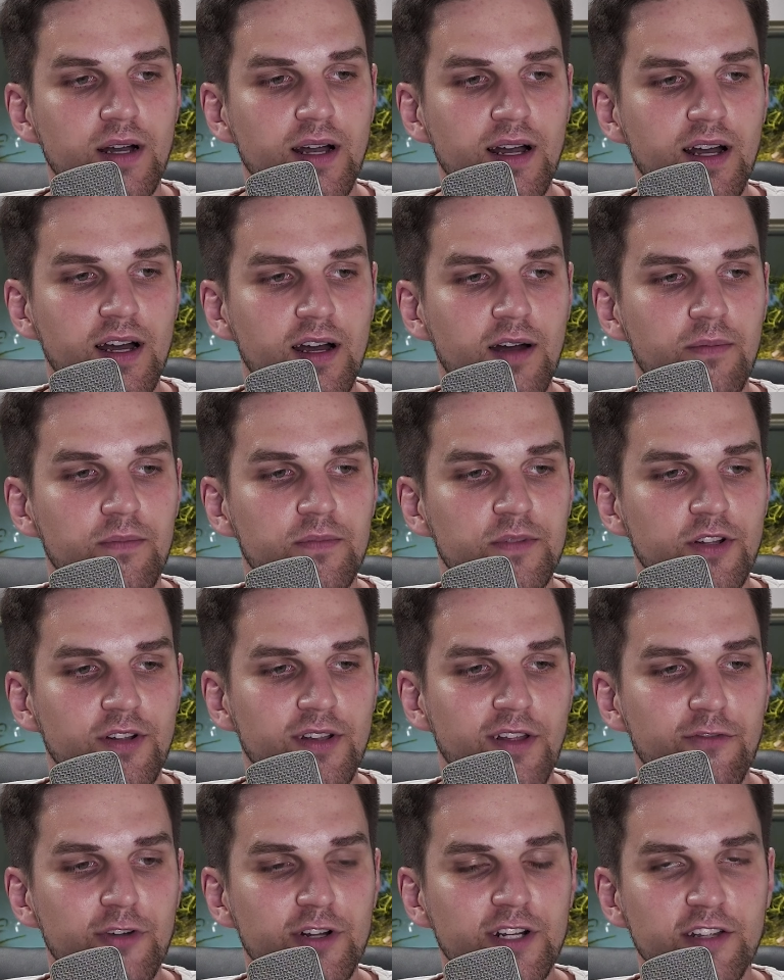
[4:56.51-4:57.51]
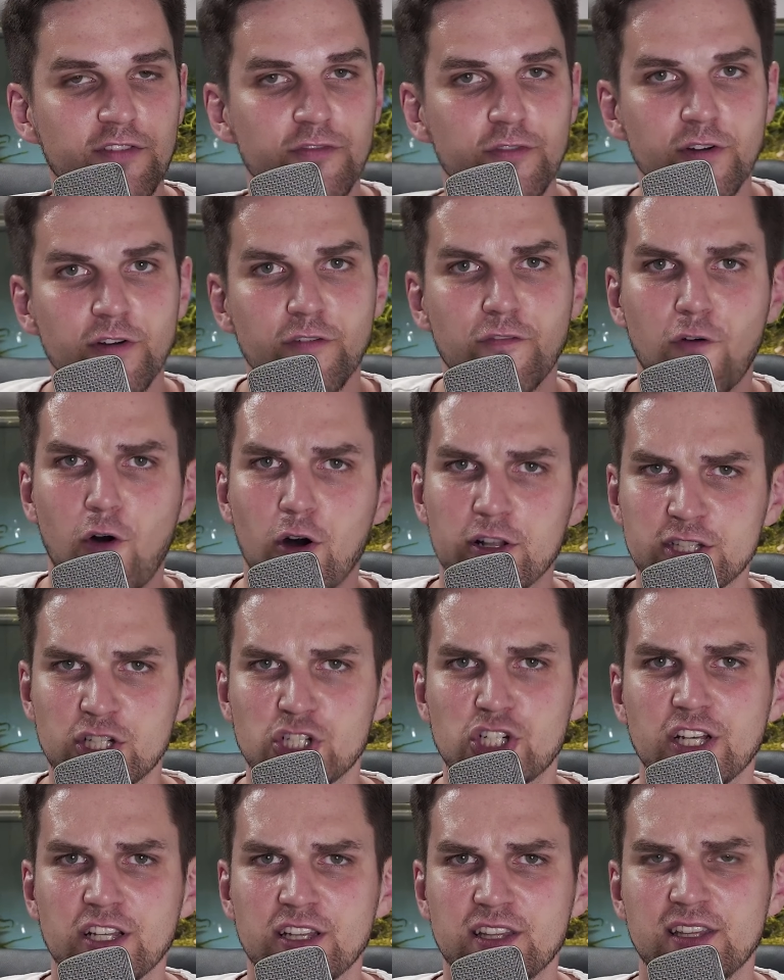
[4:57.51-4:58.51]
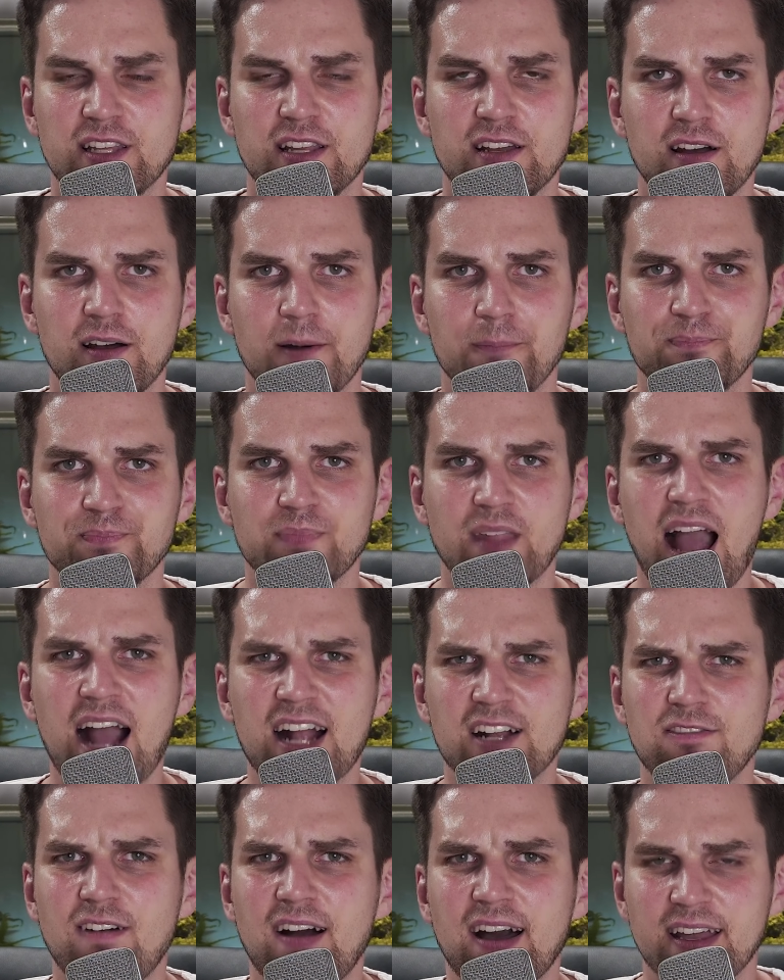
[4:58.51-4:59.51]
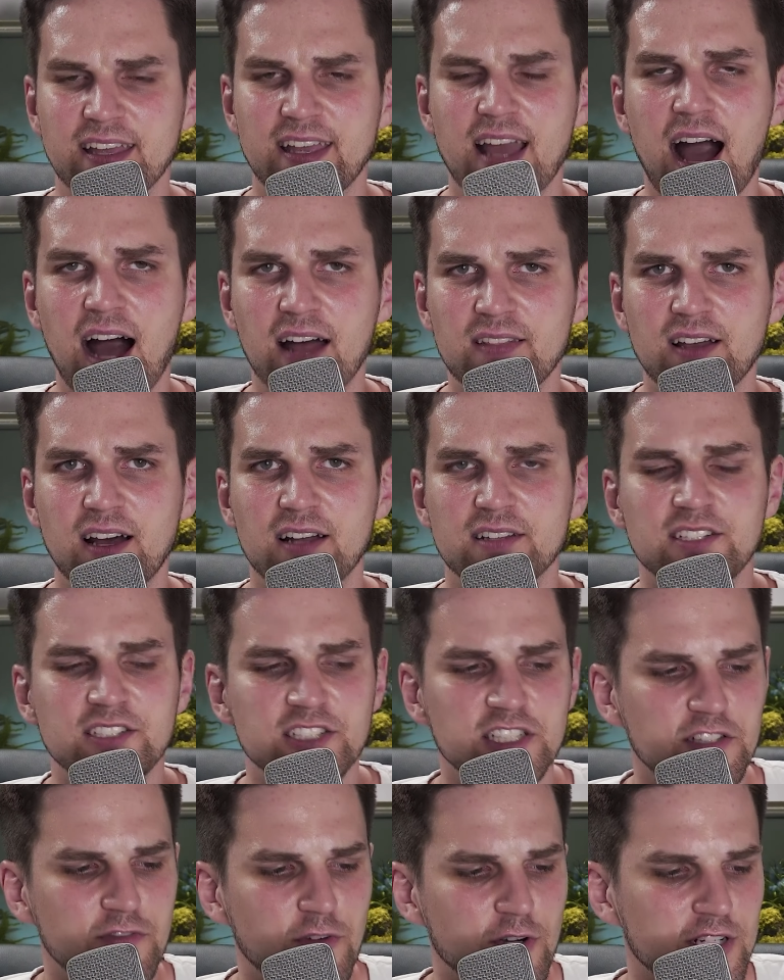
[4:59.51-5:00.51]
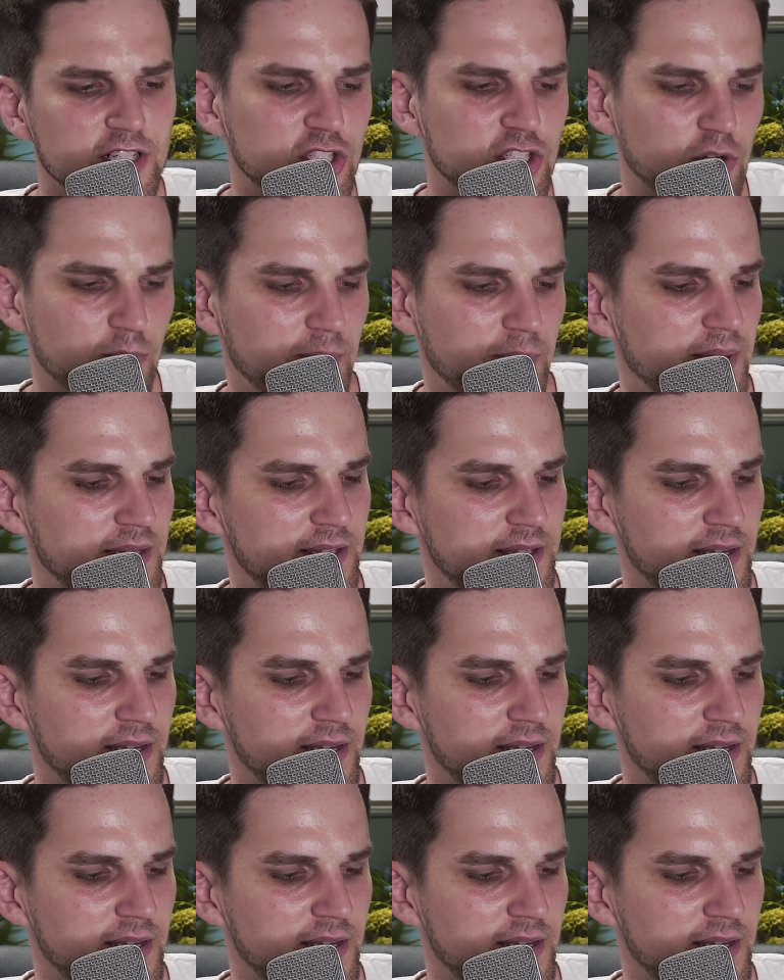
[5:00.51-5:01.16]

ähm, sondern wirklich für fortgeschrittene Aquarianer, die sich wirklich schon mit